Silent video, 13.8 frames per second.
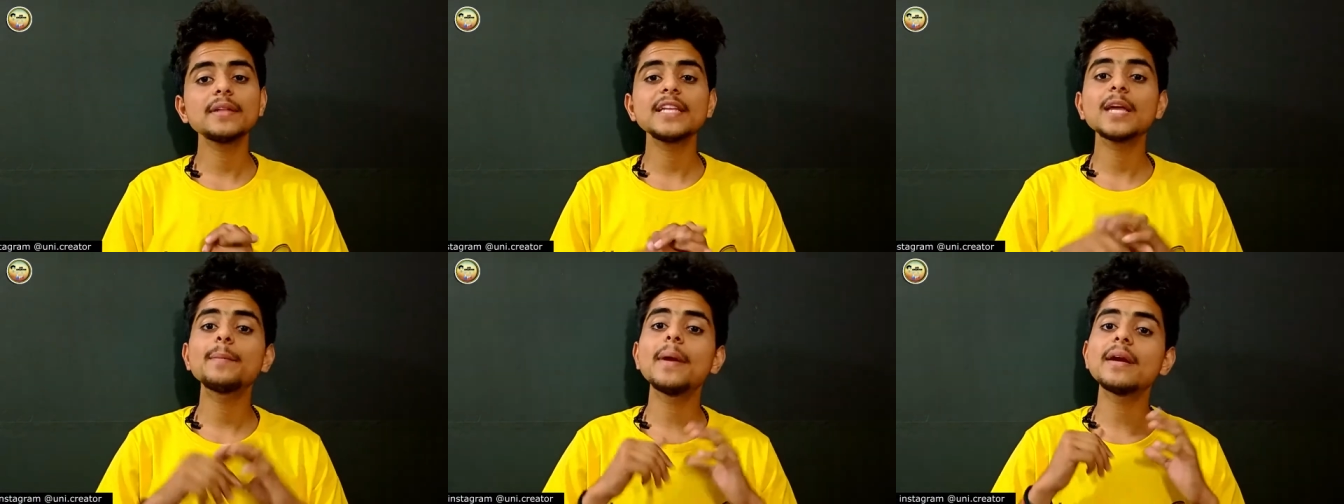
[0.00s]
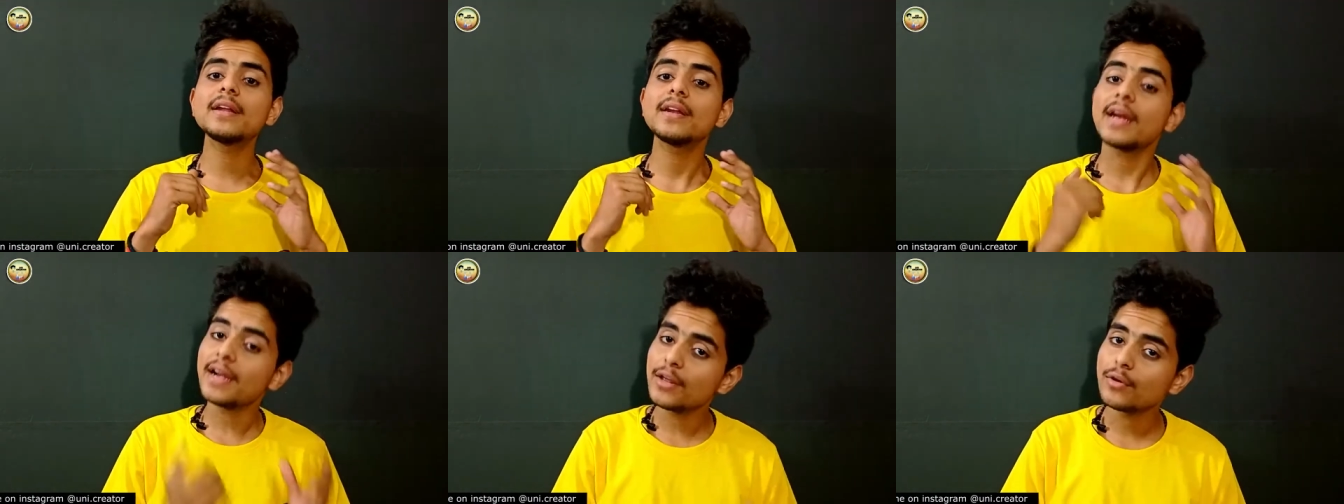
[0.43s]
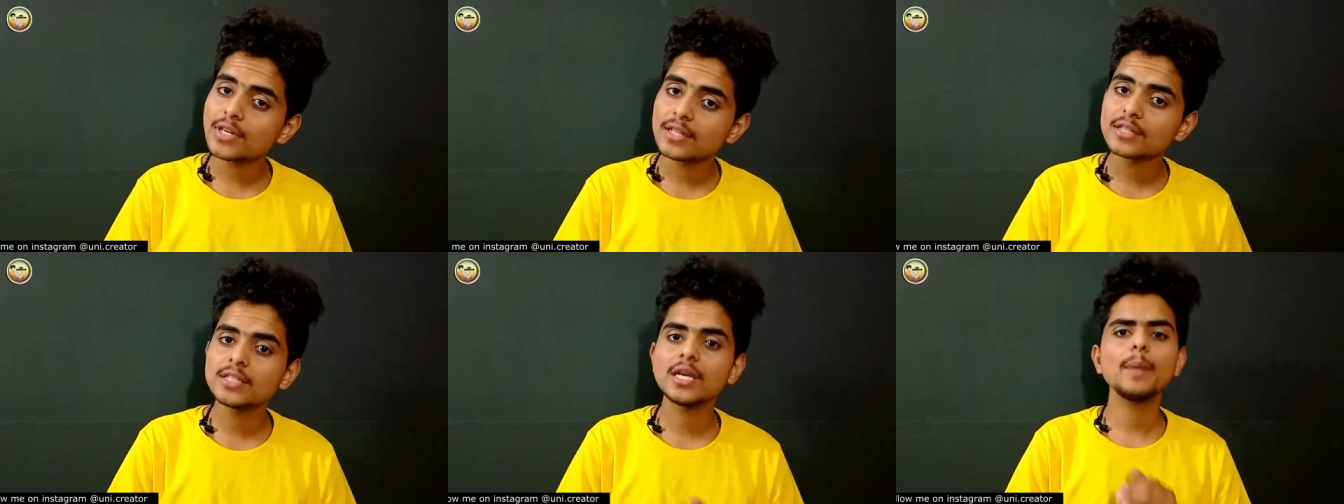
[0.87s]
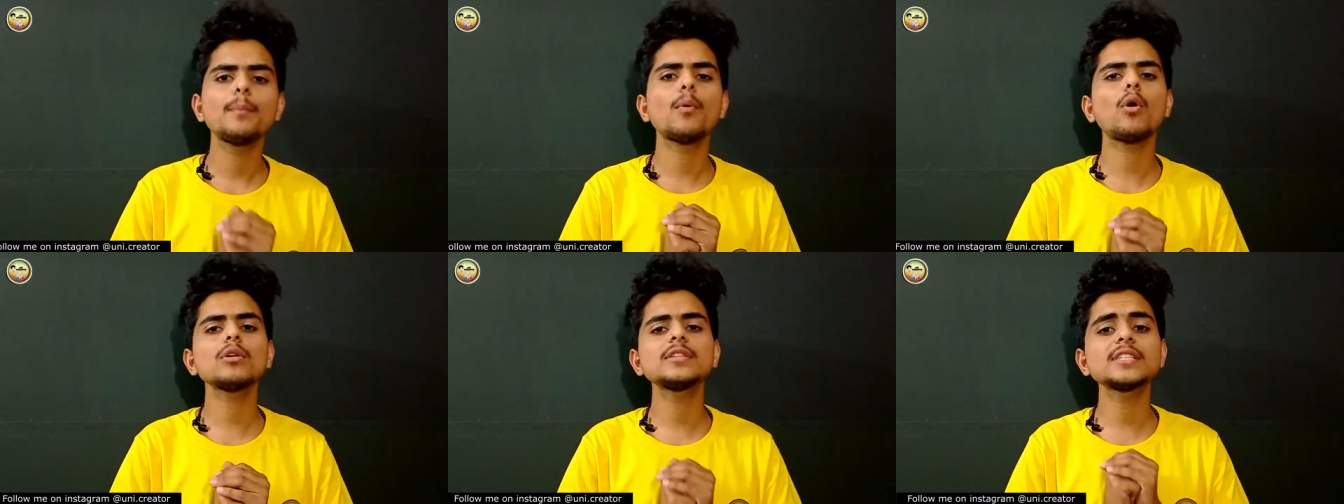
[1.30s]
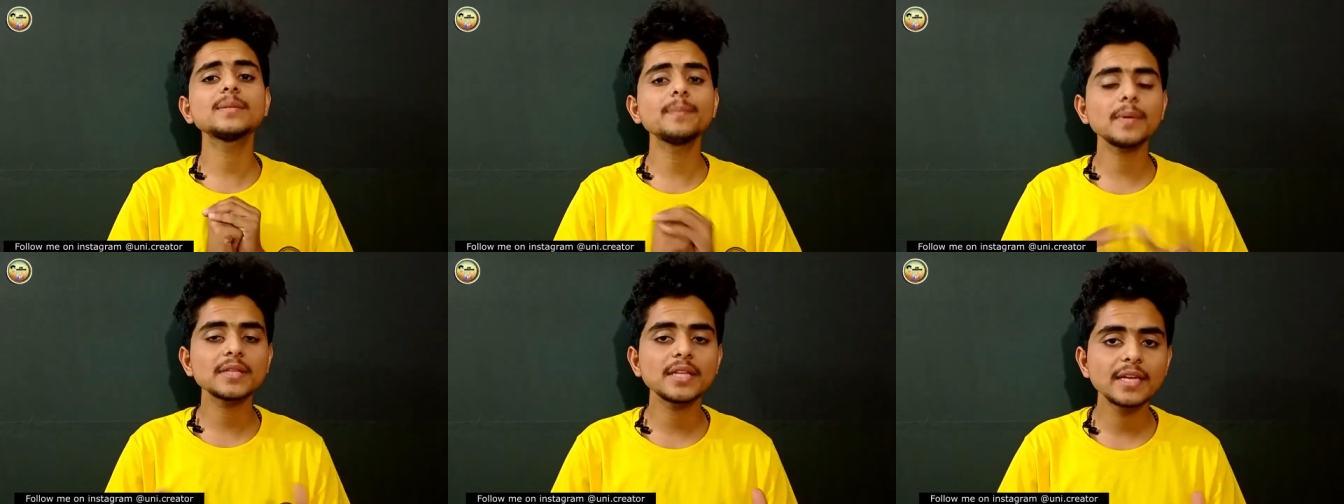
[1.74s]
बाद एक बैटरी रेडी हो जाती है बहुत ही
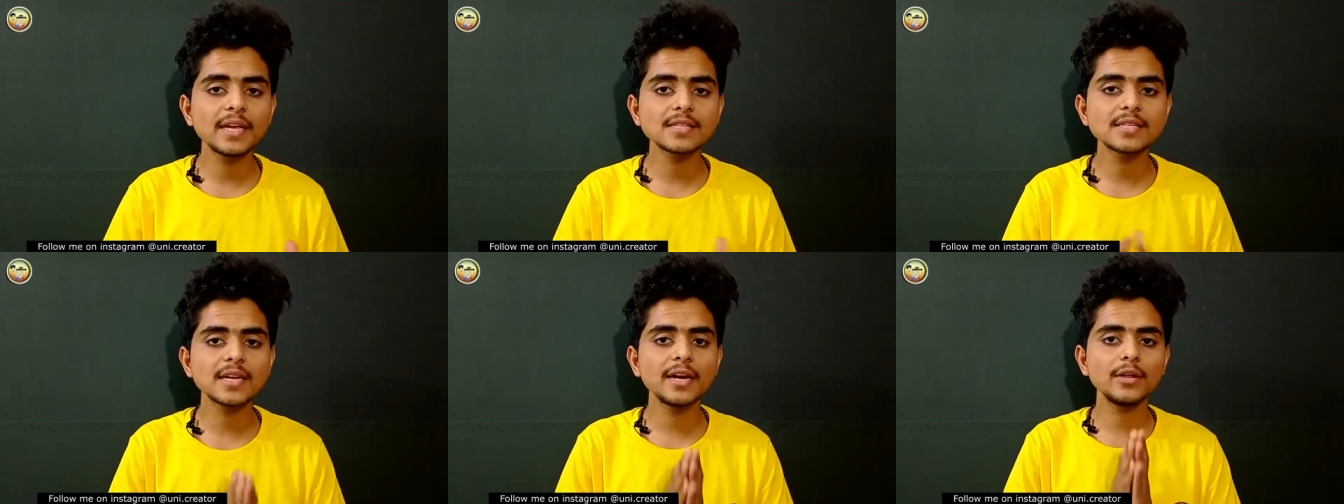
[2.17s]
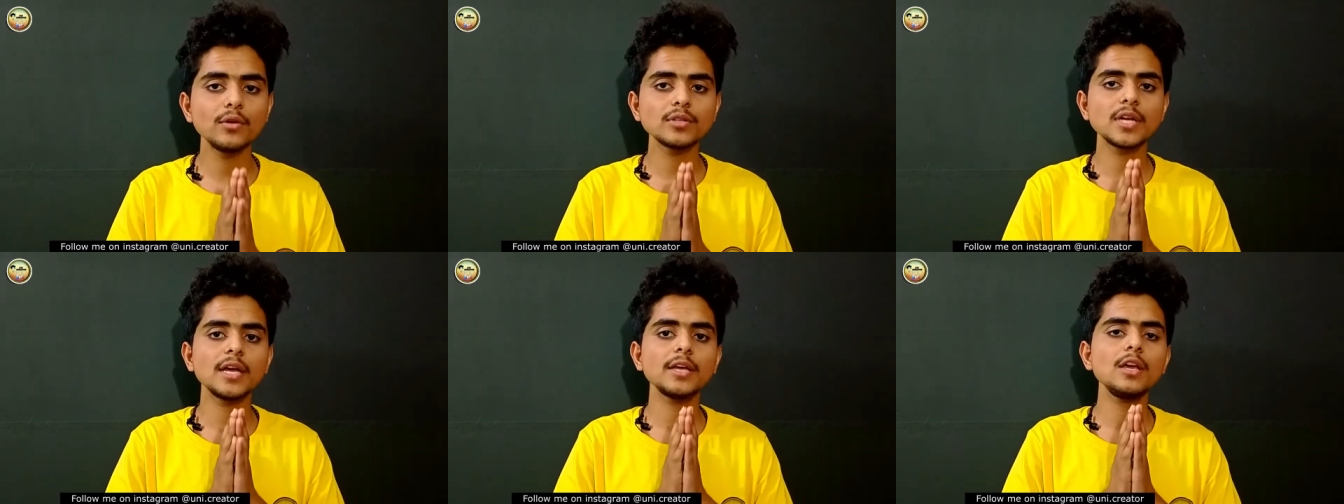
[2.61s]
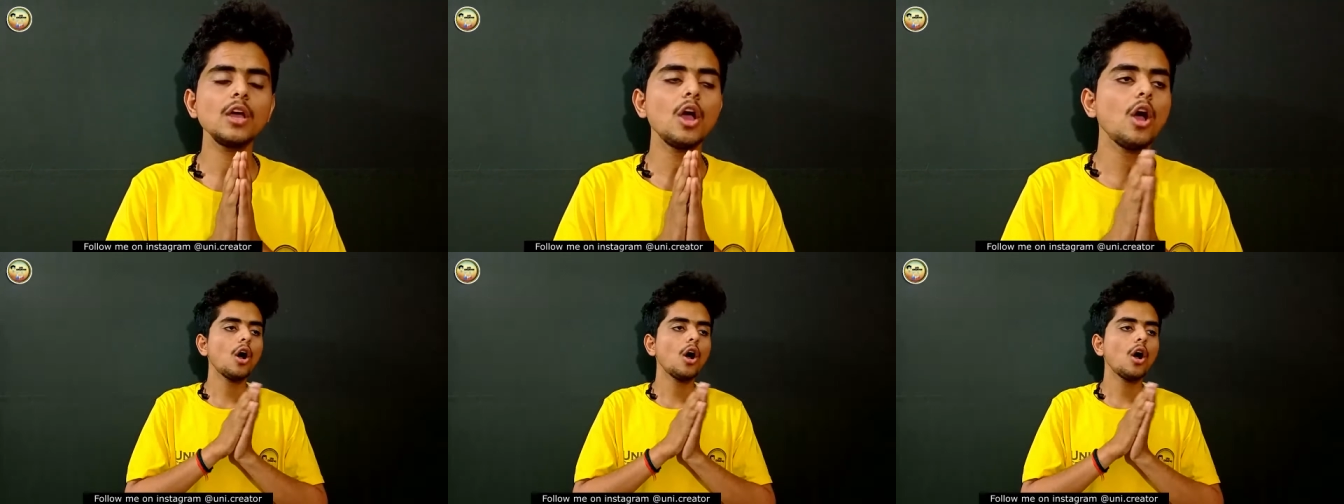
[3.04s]
सिंपल तरीके से रेडी हो जाएगी